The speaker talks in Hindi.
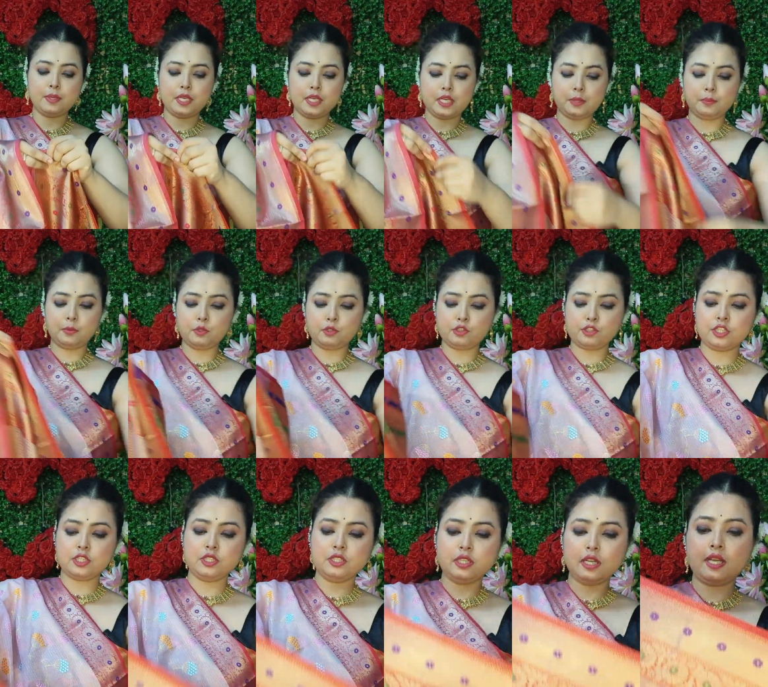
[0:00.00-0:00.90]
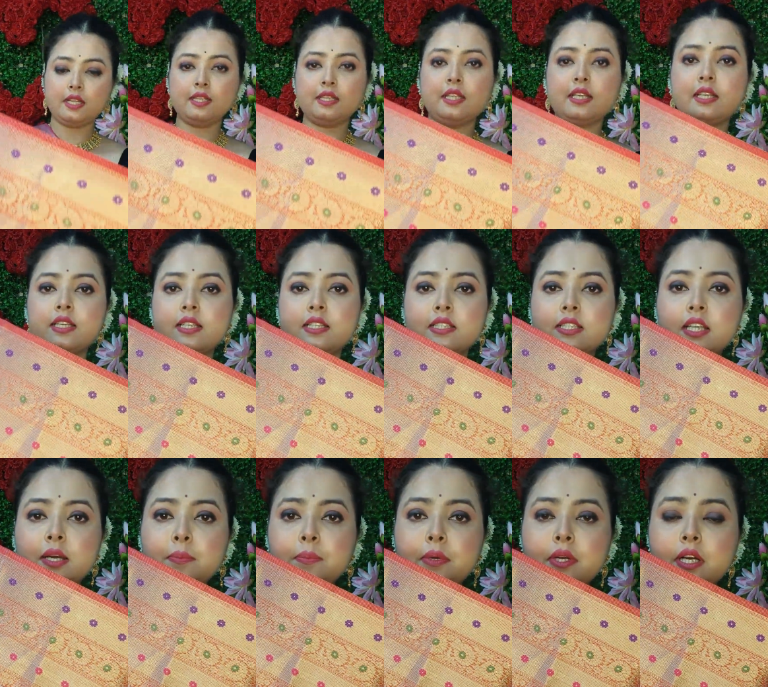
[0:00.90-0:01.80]
है पल्ला पोर्शन एंड देख
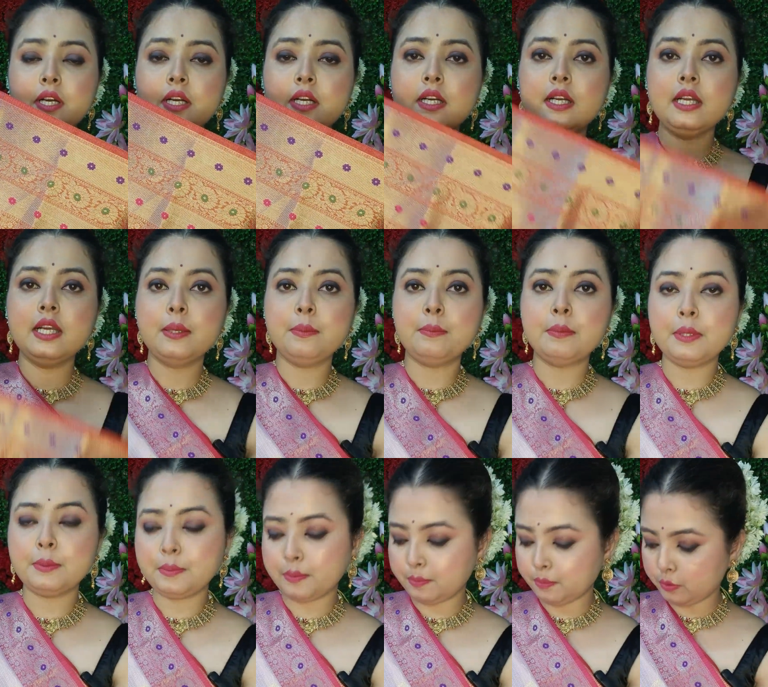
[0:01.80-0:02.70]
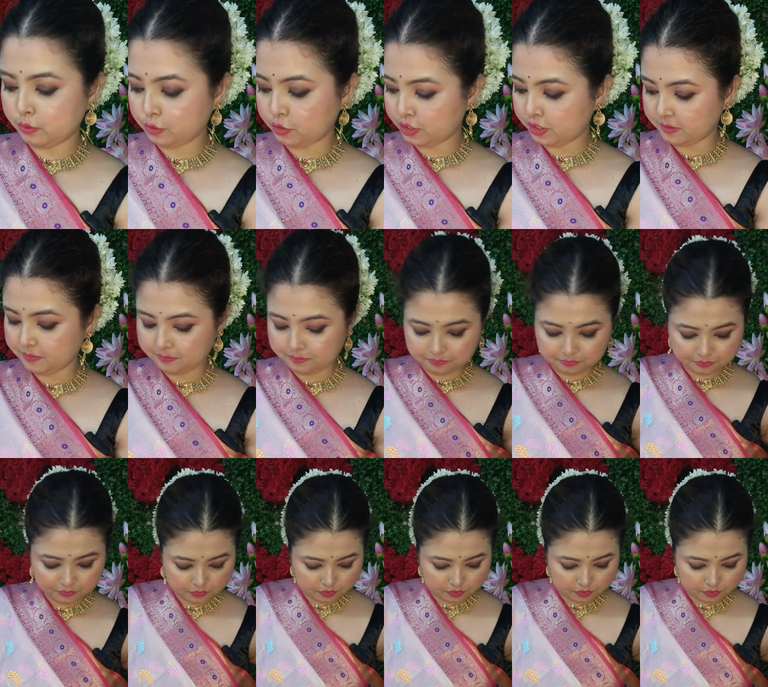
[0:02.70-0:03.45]
लीजिए आपका बीपी पोर्शन